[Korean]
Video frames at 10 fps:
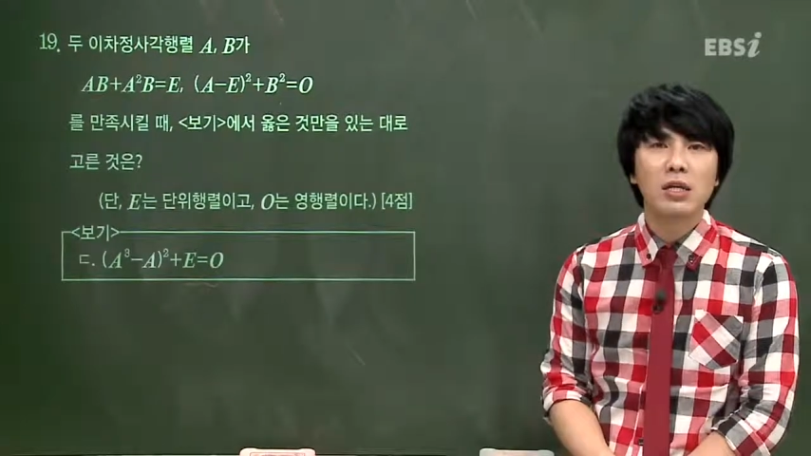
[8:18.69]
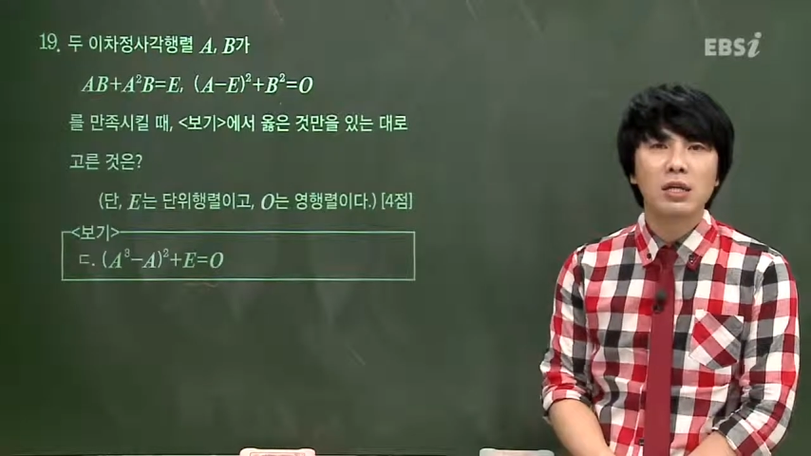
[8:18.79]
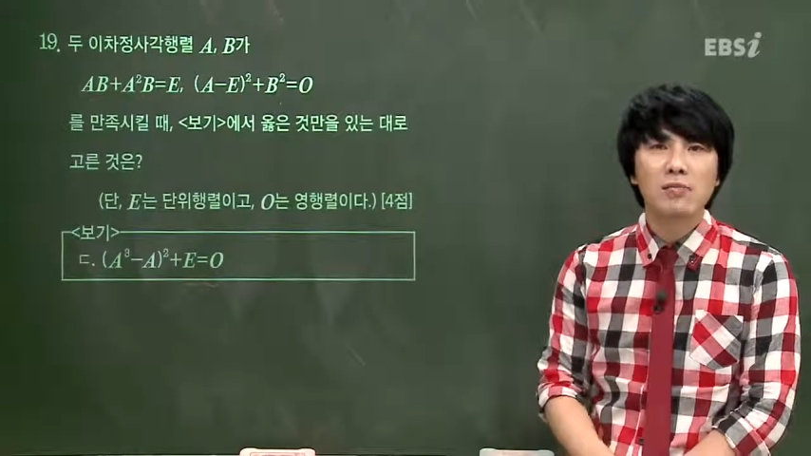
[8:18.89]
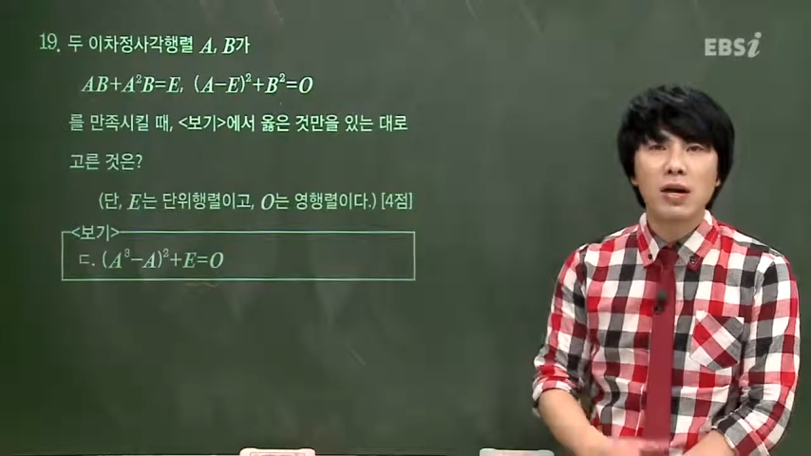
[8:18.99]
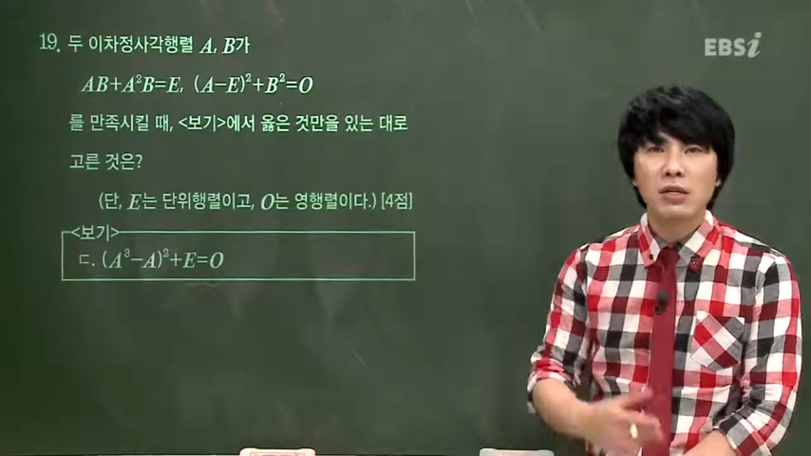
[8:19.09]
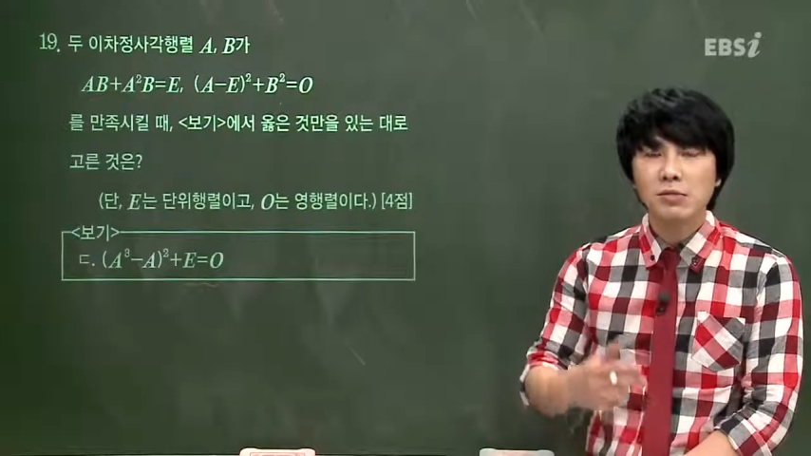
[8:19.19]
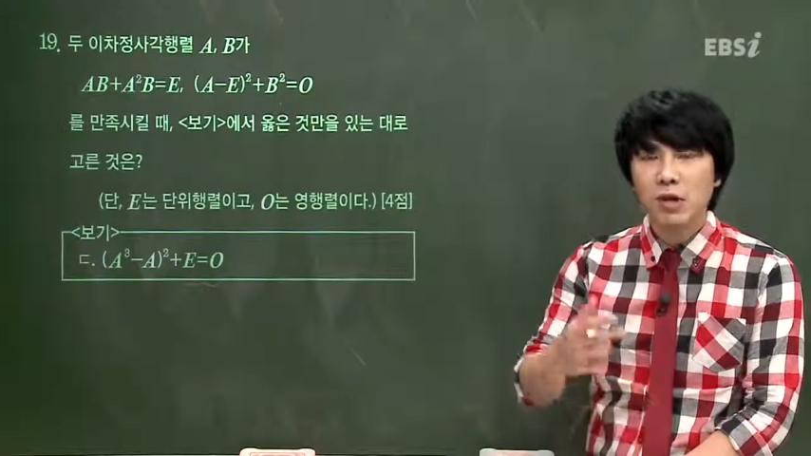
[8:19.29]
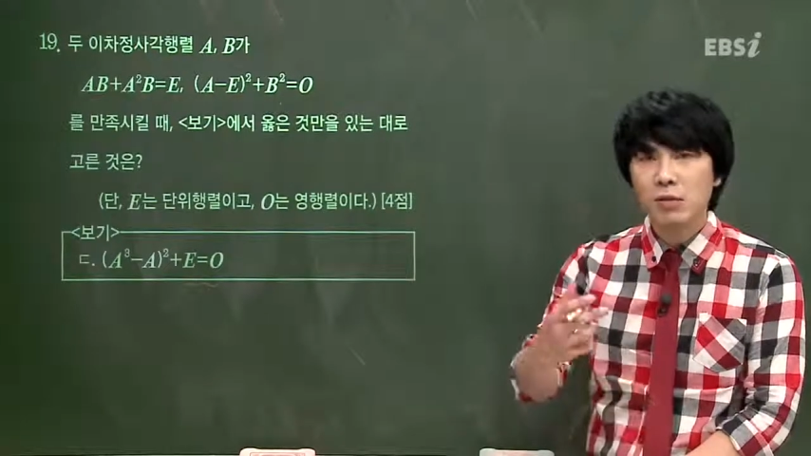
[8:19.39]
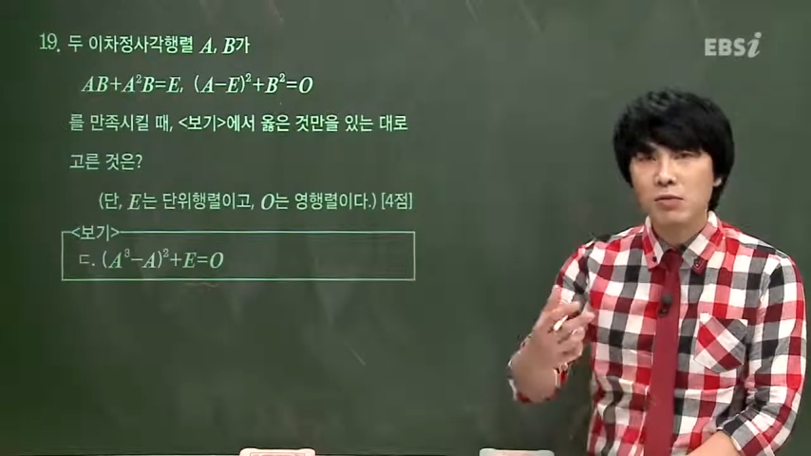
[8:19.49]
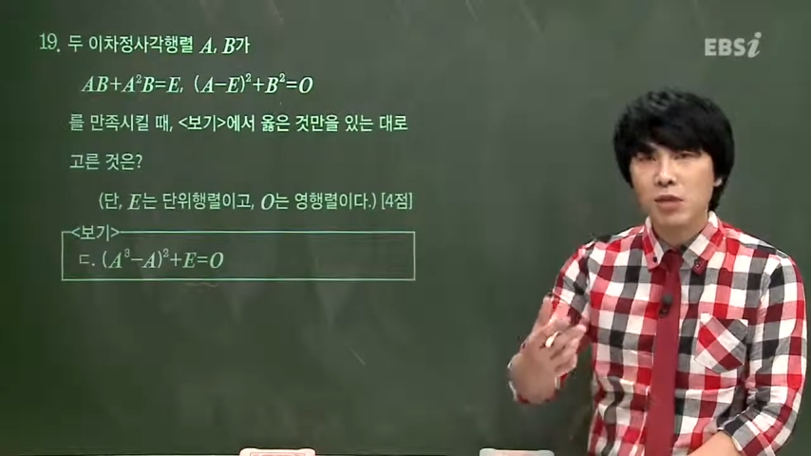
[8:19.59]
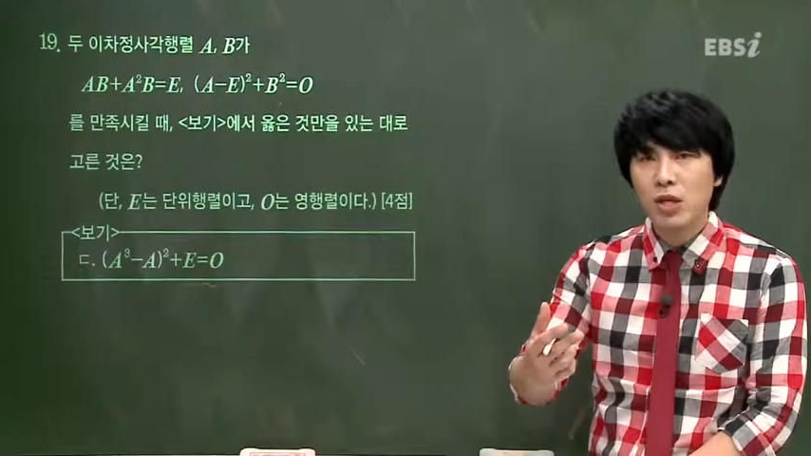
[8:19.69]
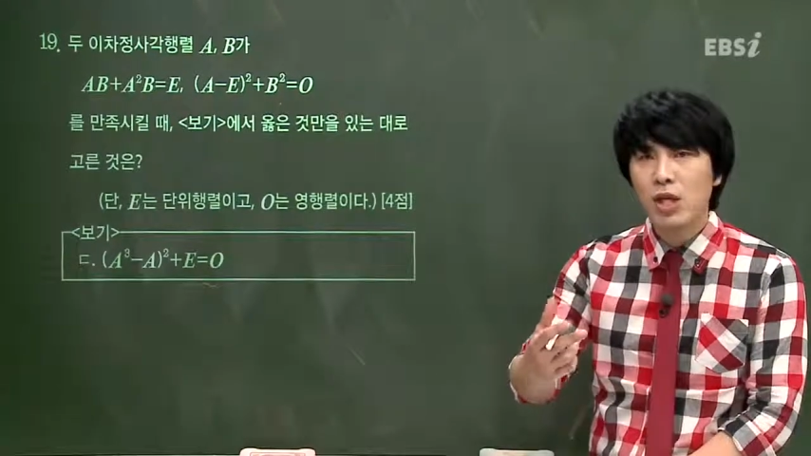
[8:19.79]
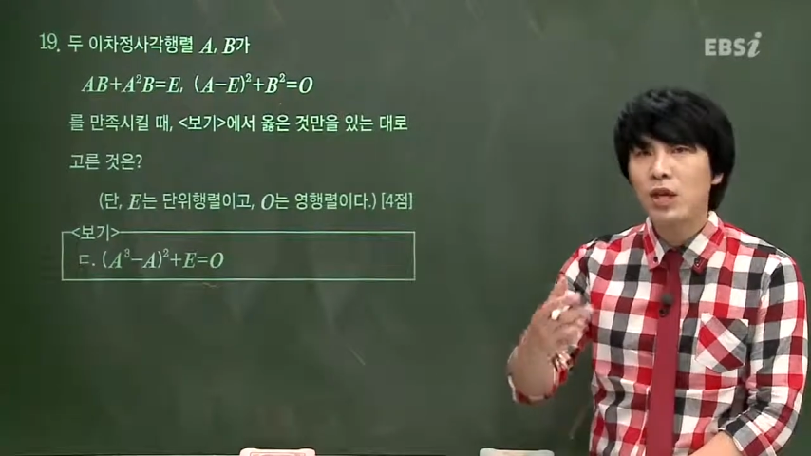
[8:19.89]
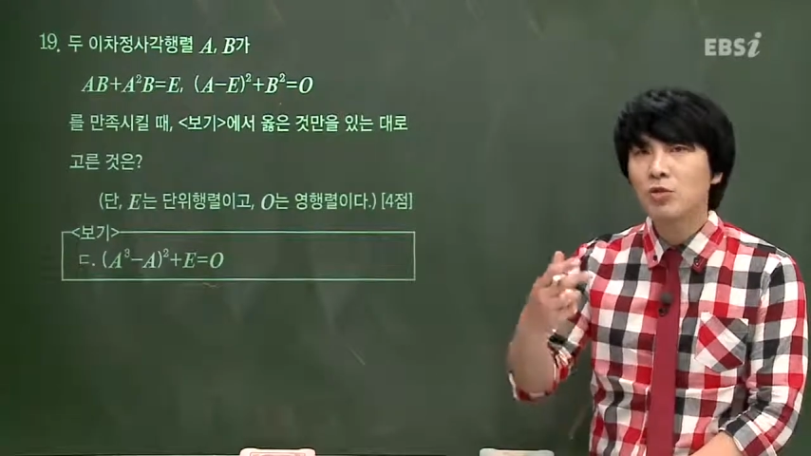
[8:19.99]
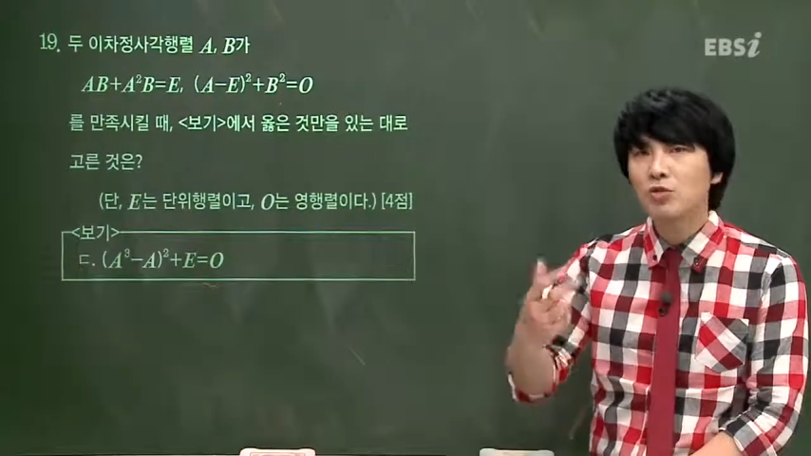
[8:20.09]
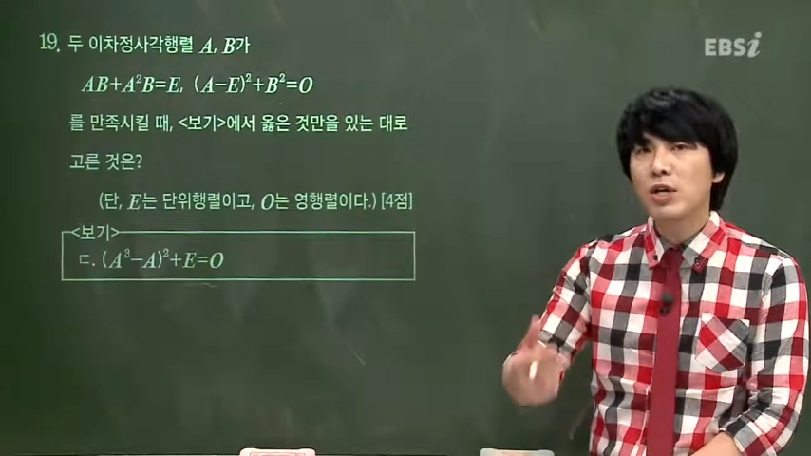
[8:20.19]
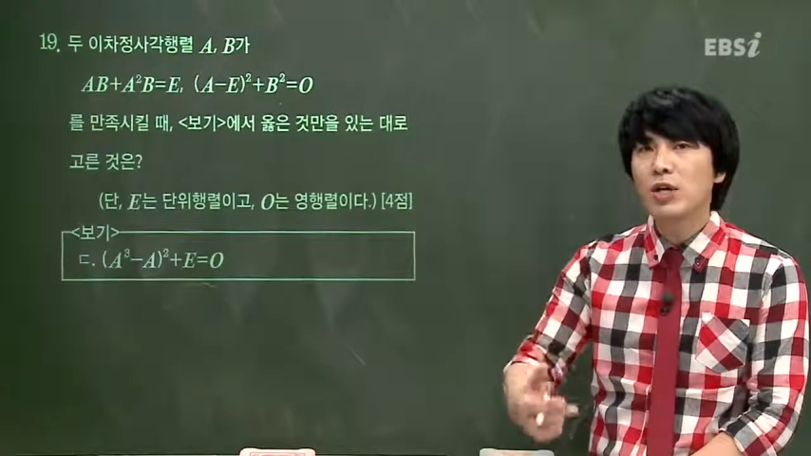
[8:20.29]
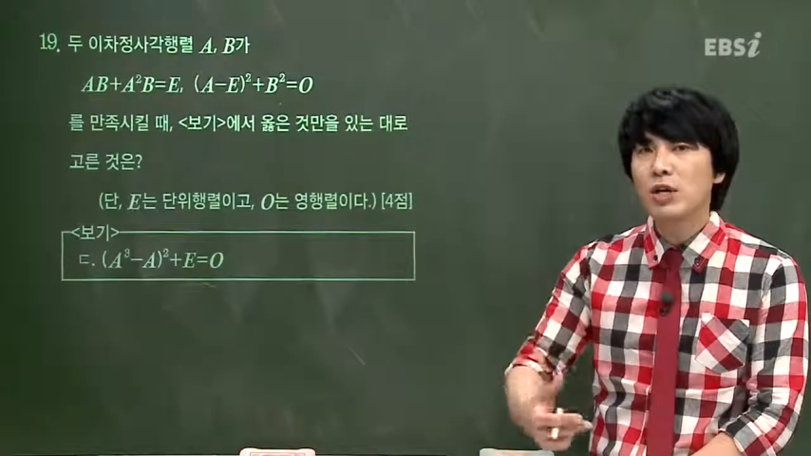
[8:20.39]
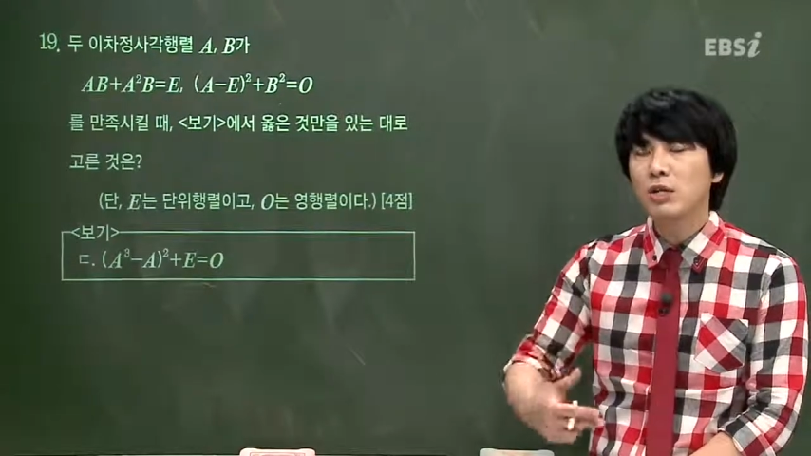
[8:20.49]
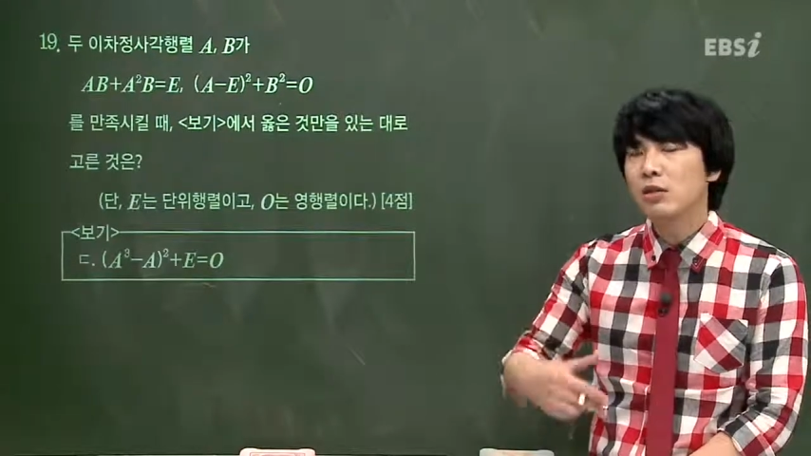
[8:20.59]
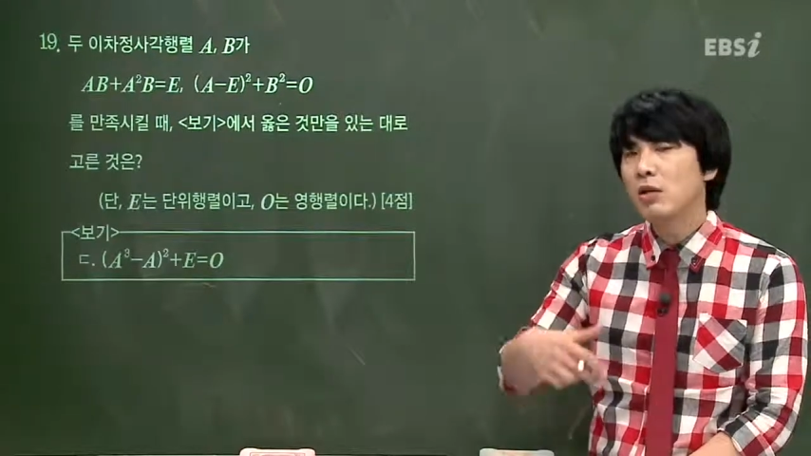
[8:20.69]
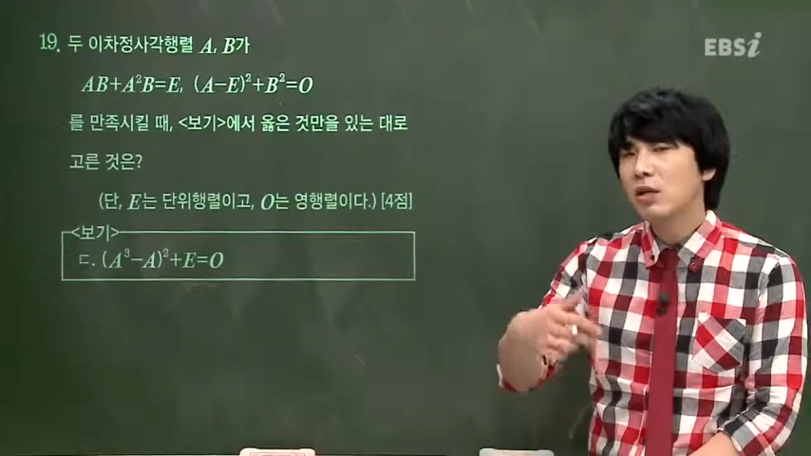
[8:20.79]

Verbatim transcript: 그만큼 여러분들이 수학에 대해서